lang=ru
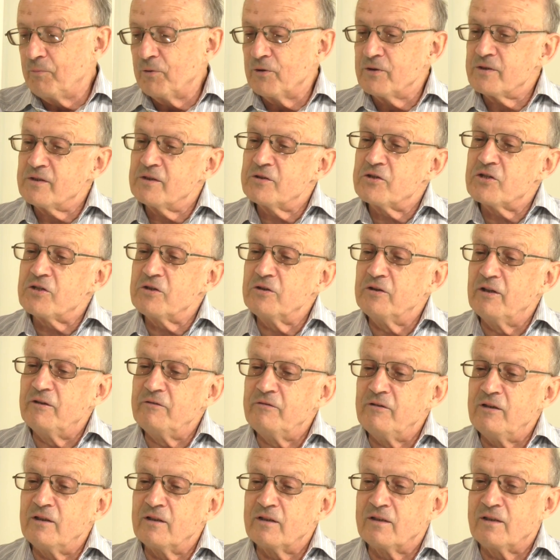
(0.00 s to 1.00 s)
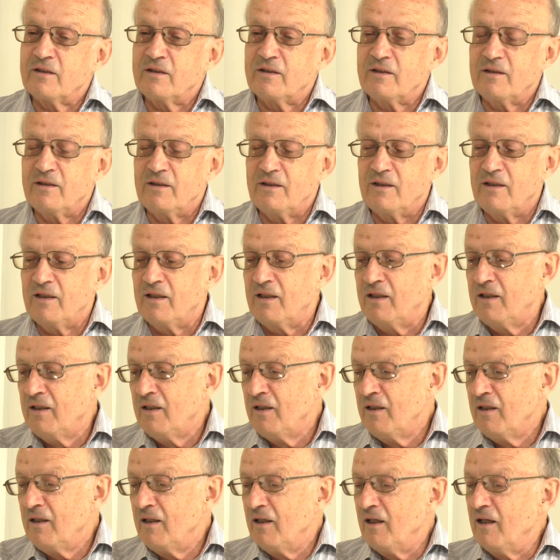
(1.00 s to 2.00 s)
просто человек э,
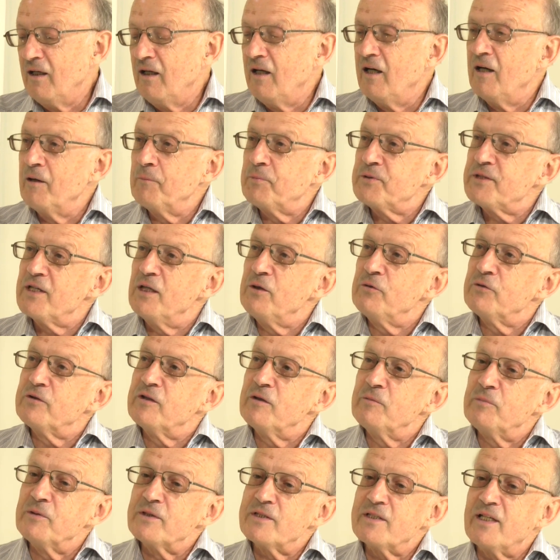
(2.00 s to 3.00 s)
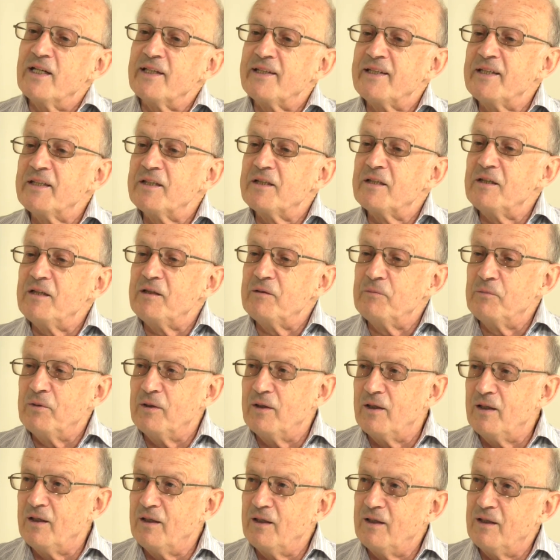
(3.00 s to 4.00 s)
абсолютно без
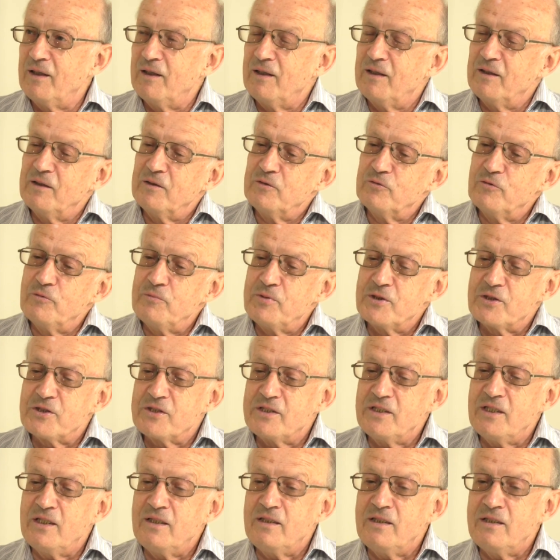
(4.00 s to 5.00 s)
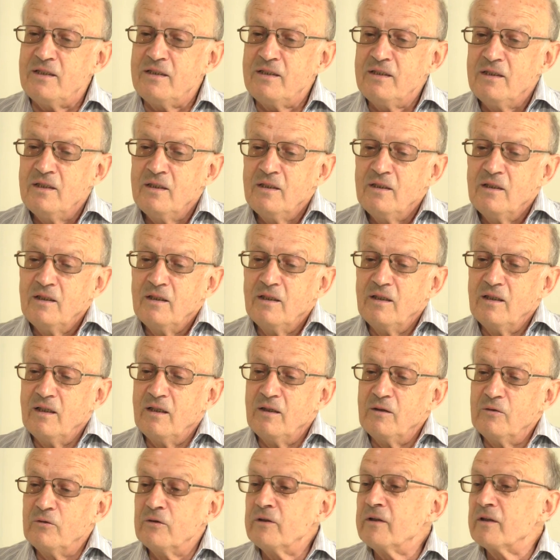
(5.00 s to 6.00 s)
каких-либо убеждений.
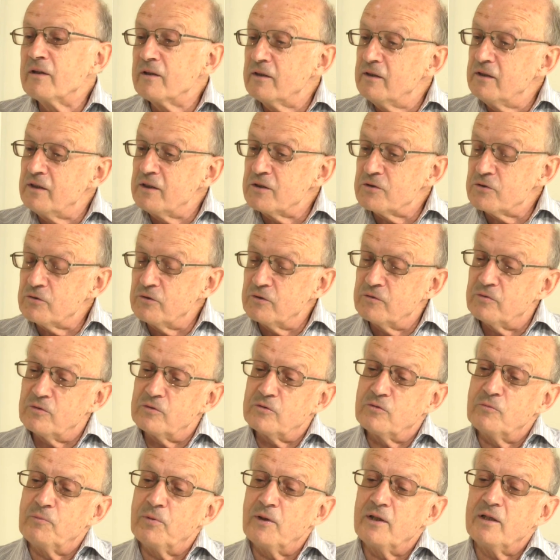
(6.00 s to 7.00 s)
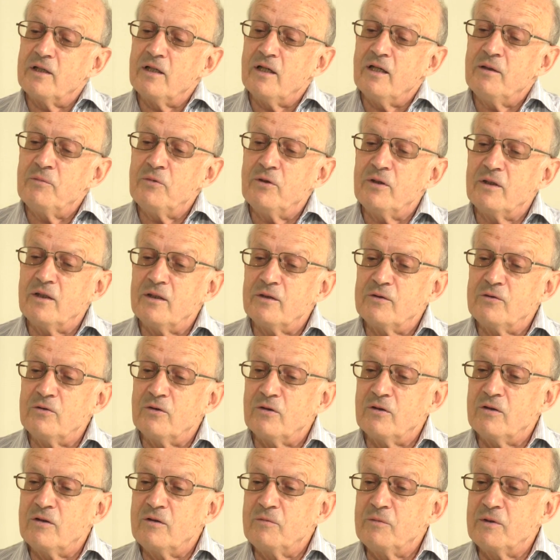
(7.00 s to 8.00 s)
Он реализует вот эту программу, о
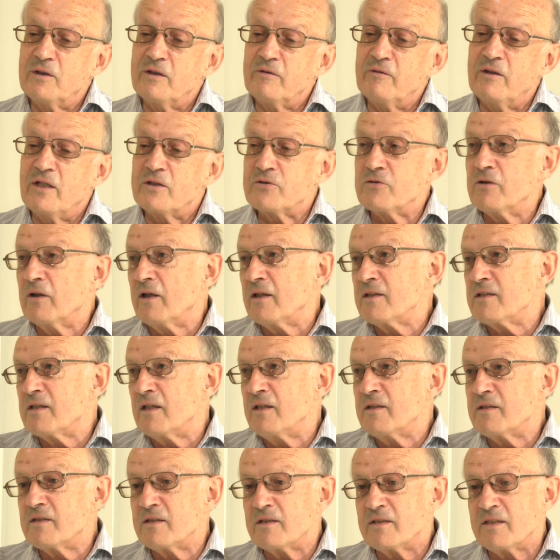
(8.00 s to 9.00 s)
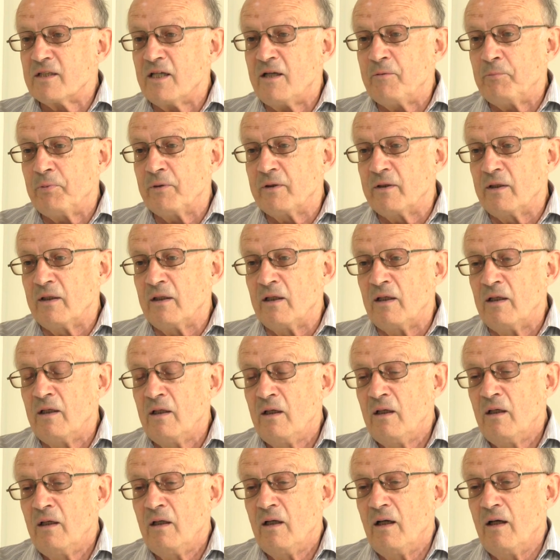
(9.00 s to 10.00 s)
которой мы говорим. Что касается Запада,
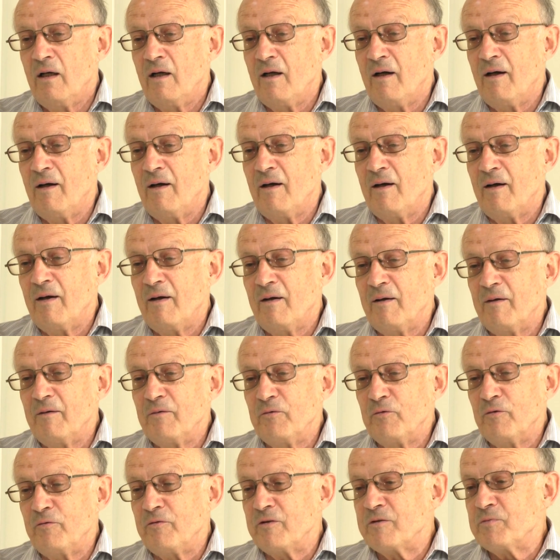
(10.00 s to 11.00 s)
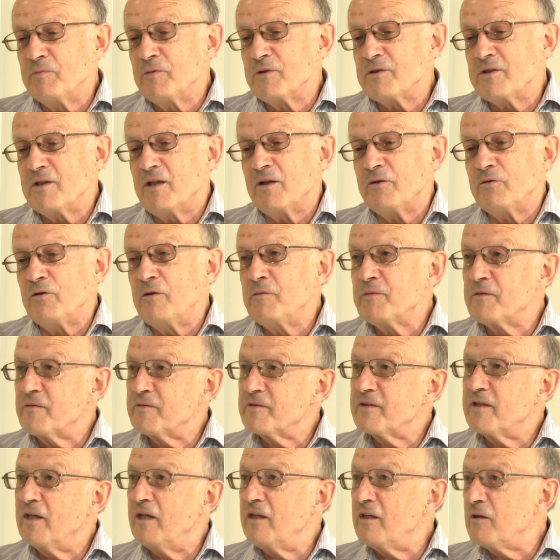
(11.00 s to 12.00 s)
ну ведь мы же находимся в
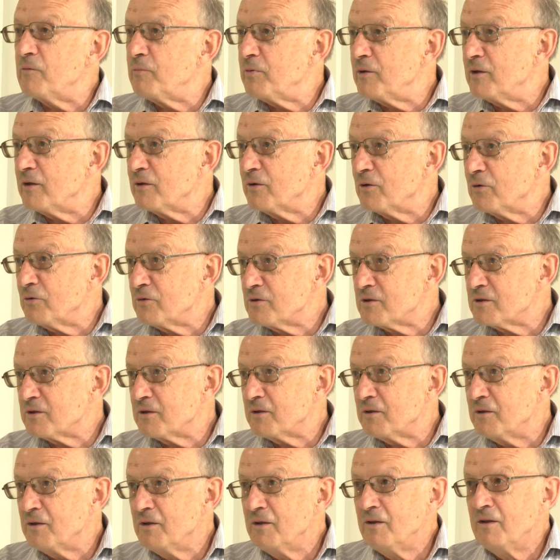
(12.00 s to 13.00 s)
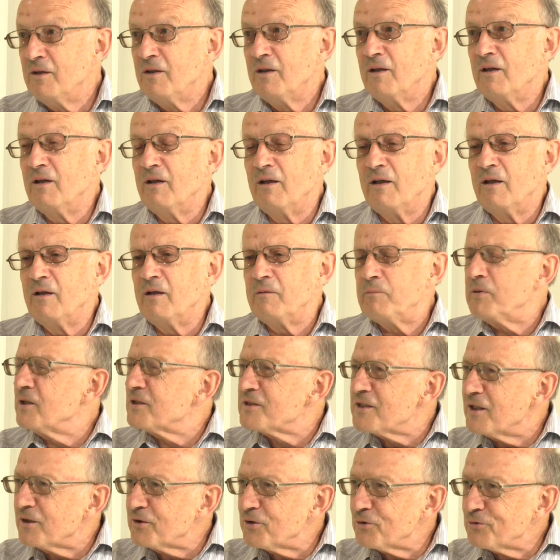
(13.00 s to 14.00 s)
состоянии перегрузки,
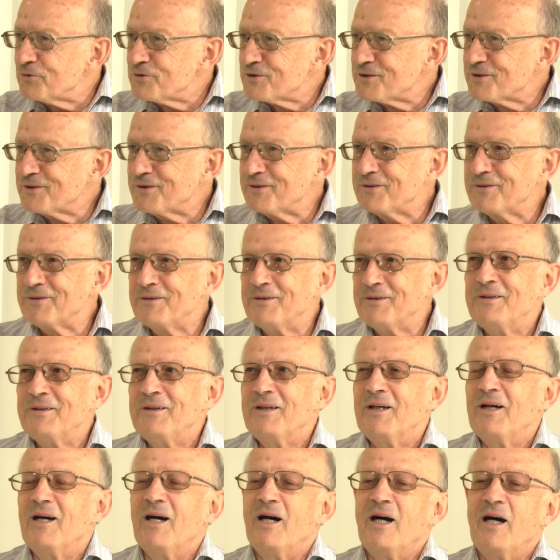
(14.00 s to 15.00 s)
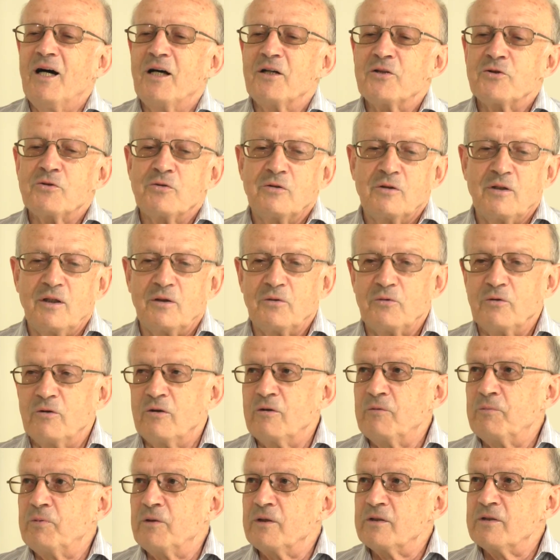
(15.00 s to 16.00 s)
перезагрузки. А что
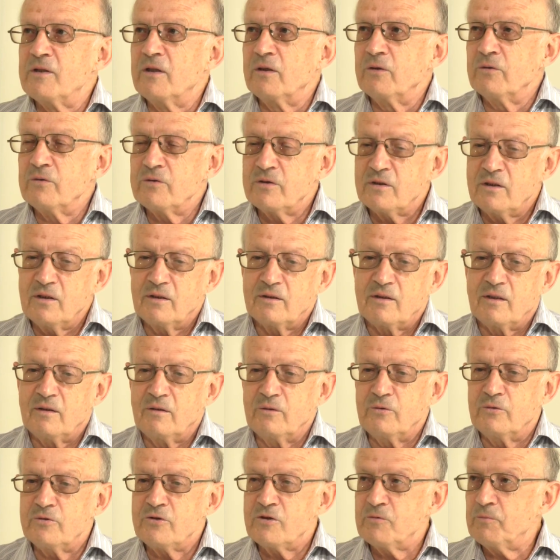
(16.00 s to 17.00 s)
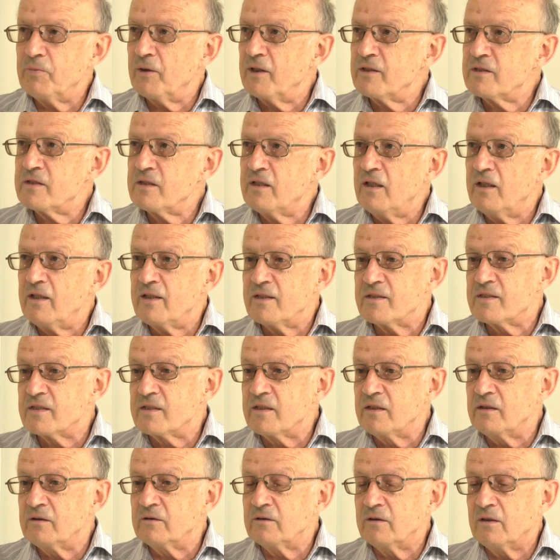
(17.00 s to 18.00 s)
такое перезагрузка? Это очень простая
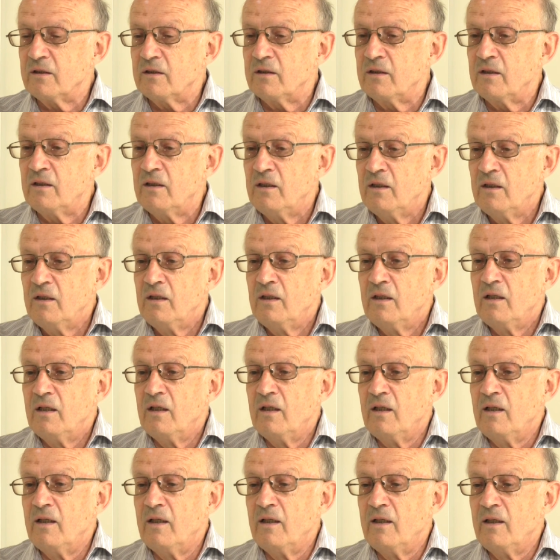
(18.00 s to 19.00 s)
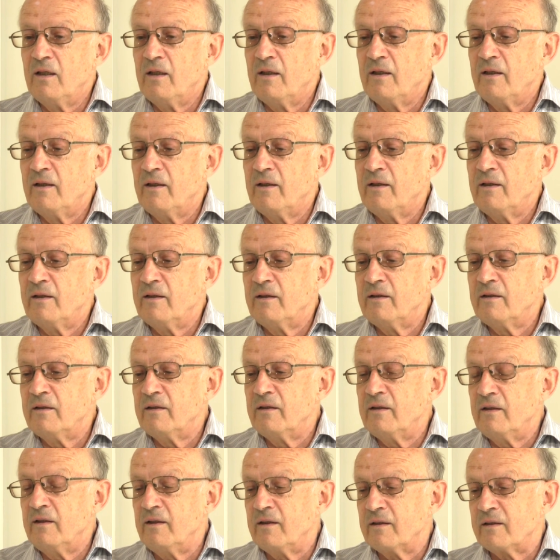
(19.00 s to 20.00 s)
сделка.
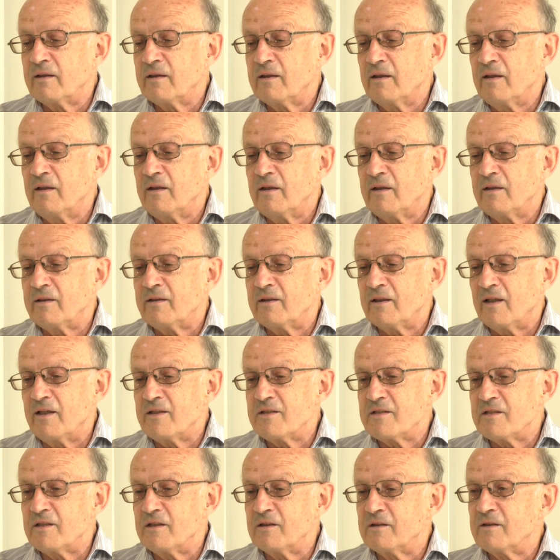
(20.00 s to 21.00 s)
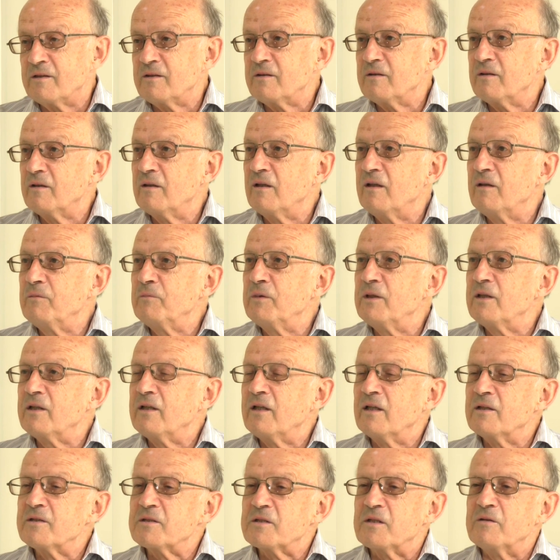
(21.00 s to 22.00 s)
А, это транзит,
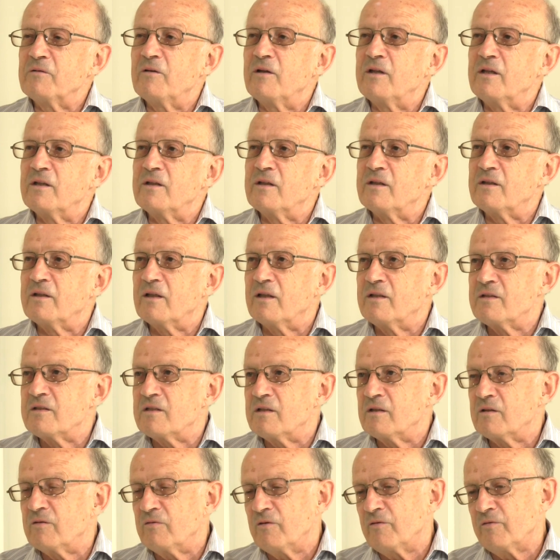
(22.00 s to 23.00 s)
американский военный транзит в